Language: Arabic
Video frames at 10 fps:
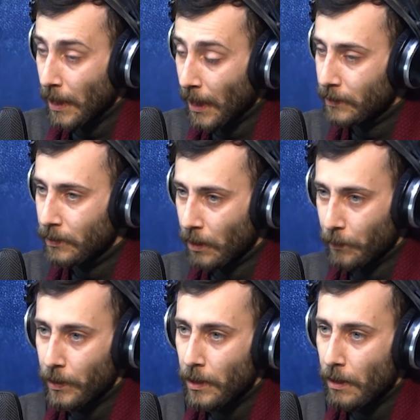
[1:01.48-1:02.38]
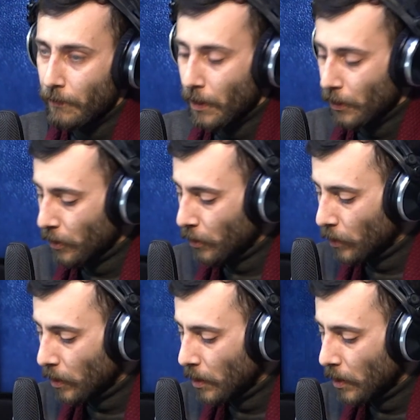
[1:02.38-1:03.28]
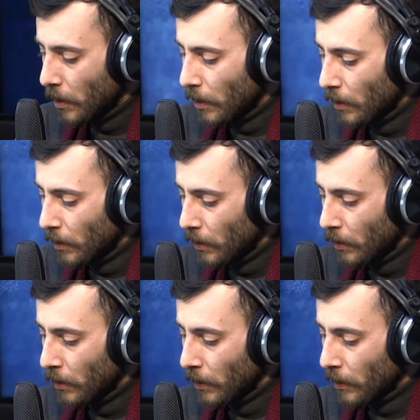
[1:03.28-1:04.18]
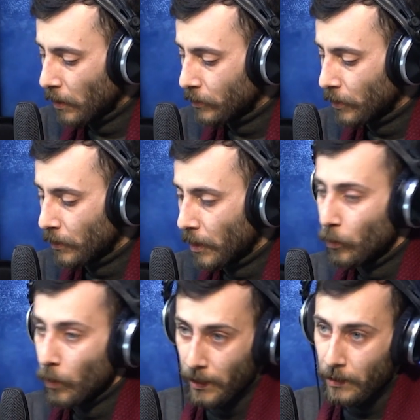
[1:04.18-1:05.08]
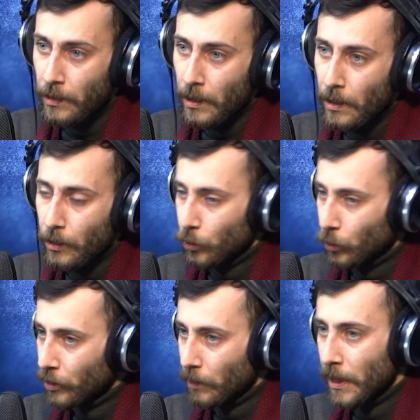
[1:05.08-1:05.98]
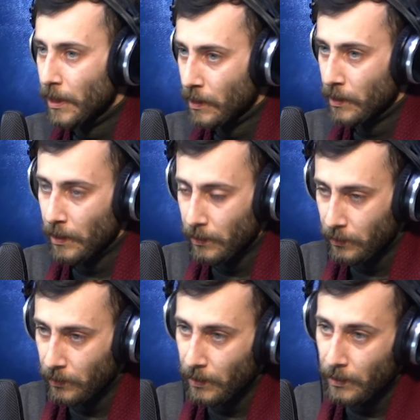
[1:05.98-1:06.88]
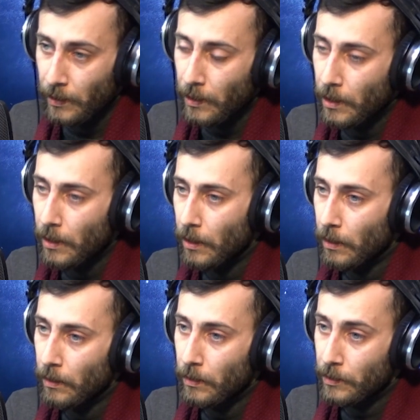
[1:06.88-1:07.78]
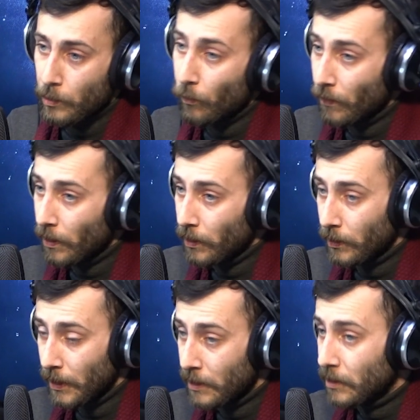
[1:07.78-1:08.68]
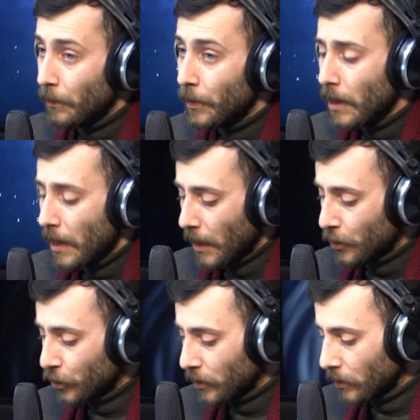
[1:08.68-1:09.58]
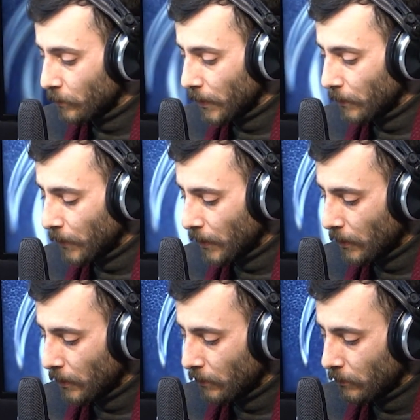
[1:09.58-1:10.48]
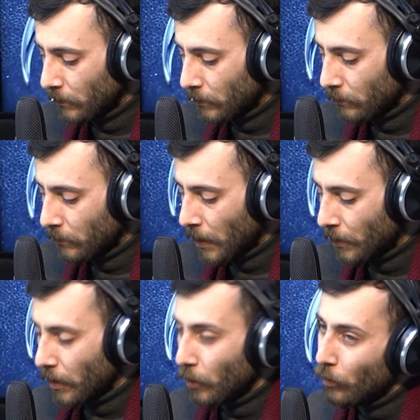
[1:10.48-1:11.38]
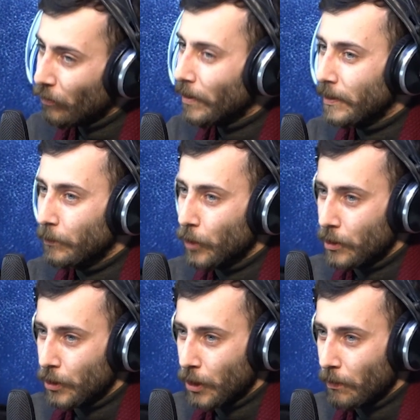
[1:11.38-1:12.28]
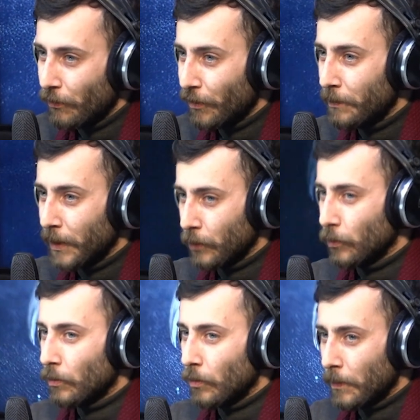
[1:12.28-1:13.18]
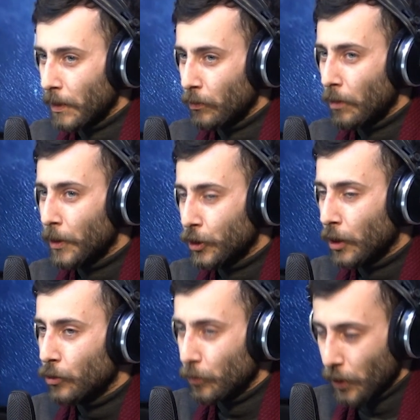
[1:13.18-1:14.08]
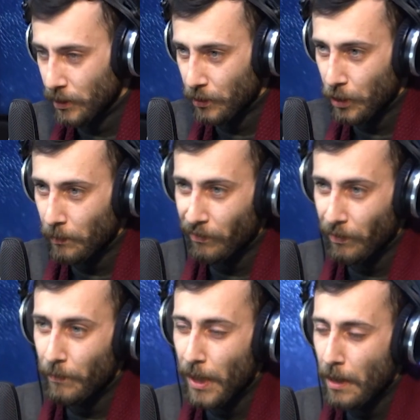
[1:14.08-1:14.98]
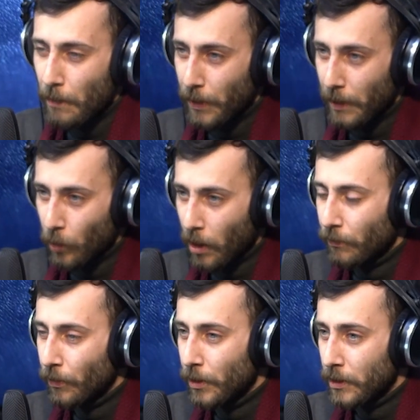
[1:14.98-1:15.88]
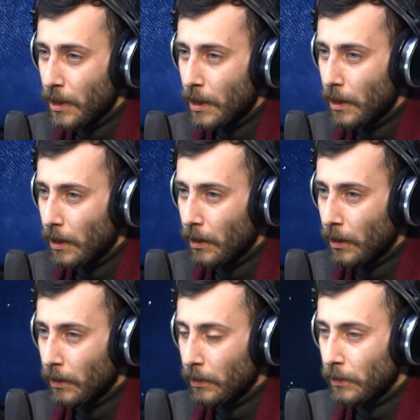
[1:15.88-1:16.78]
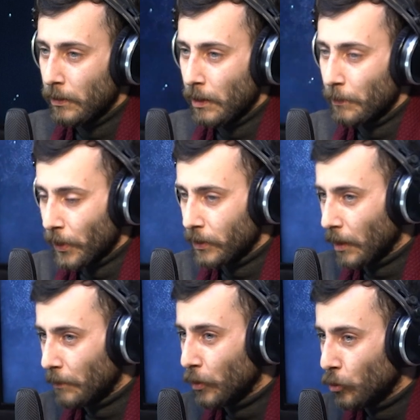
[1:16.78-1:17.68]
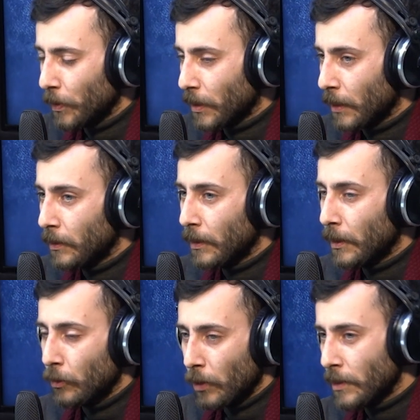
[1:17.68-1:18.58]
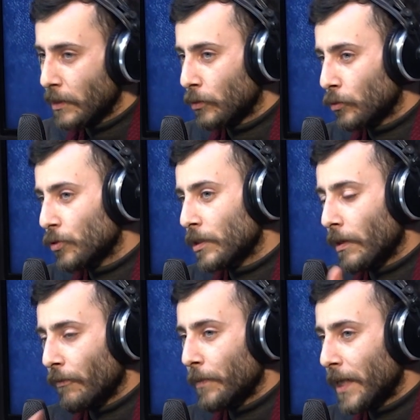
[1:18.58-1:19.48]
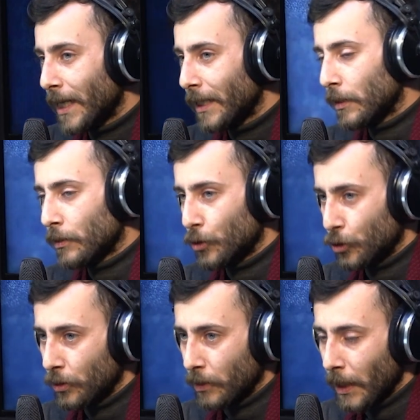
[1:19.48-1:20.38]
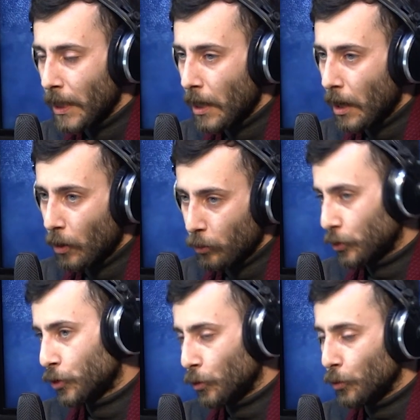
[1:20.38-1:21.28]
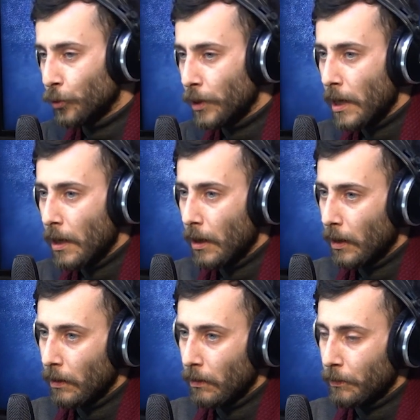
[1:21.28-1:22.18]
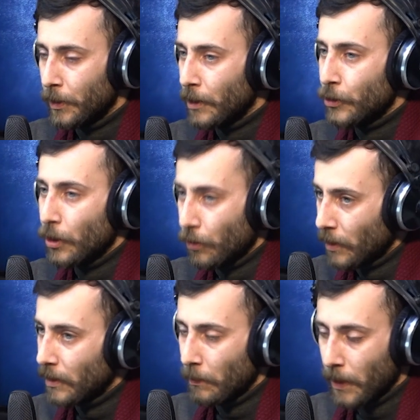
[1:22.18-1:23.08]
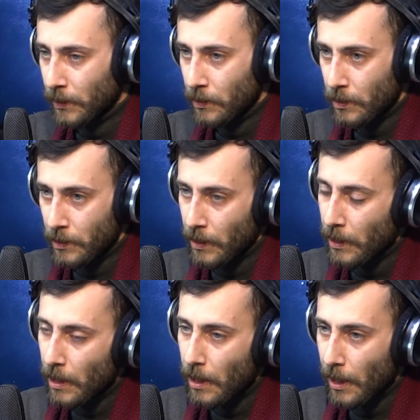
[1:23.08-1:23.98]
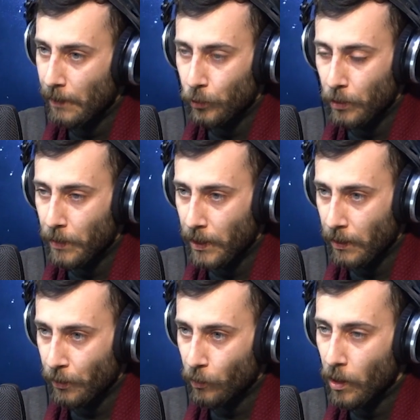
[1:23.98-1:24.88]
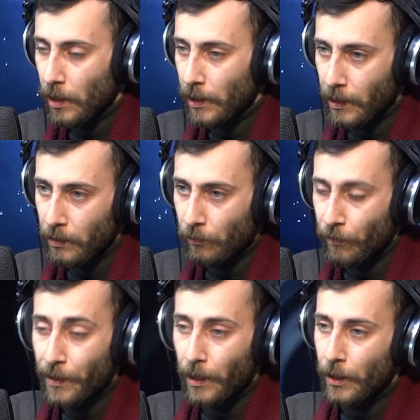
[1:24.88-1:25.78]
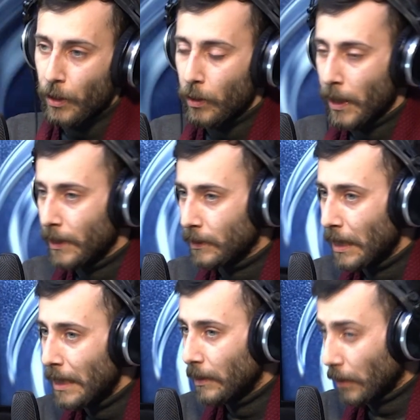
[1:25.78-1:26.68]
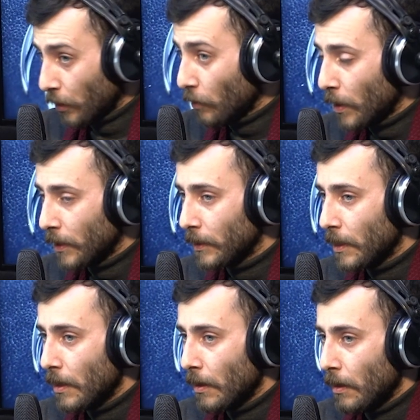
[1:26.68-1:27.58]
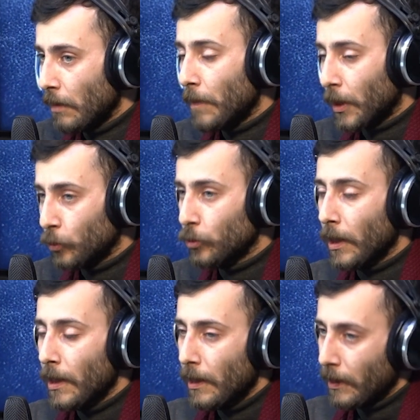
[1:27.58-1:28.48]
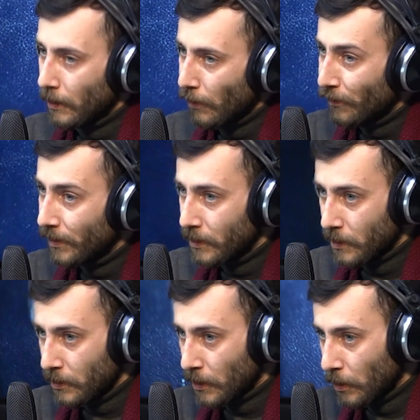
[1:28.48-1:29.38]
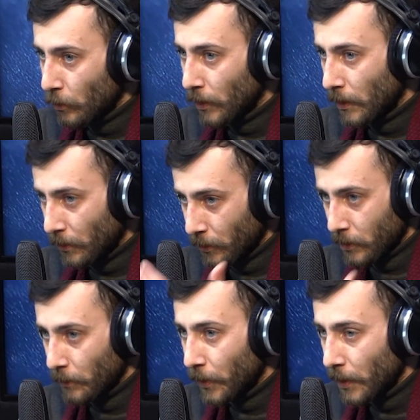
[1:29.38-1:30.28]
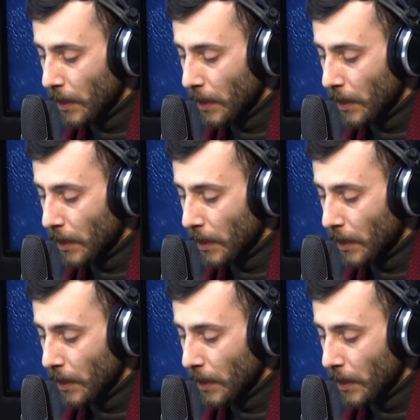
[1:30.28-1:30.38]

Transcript: حد كبير فهذا هو آه، آه، الخطر الوحيد شعورنا بالهزات الارتدادية آه، سوف يستمر الجديد بهذا آه، أو وفقا لمراسل شام اف ام يعني وما, وما شعر مراسل شام اف ام بمحافظات آه، المناطق المنكوبة تحديدا أن الهزة تصنف من ناحية الشدة أو الشعور آه، بالدرجة الثانية بعد الزلزال المدمر الذي وقع لكن الفارق أنه كانت لثوان آه، معدودة خلافا للزلزال الأول الذي استمر